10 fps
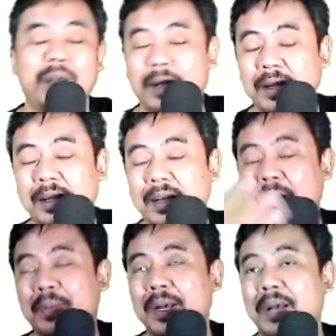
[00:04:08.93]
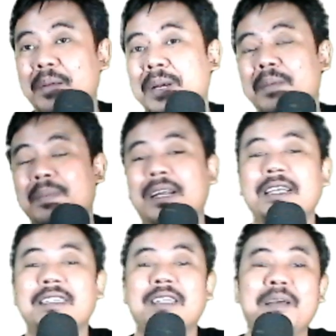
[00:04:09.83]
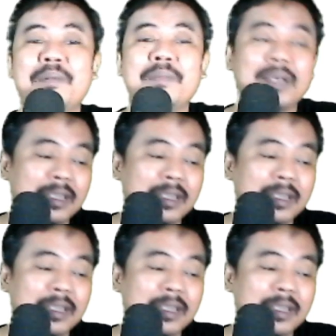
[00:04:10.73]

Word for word: eh, apa? Bagaimana kita me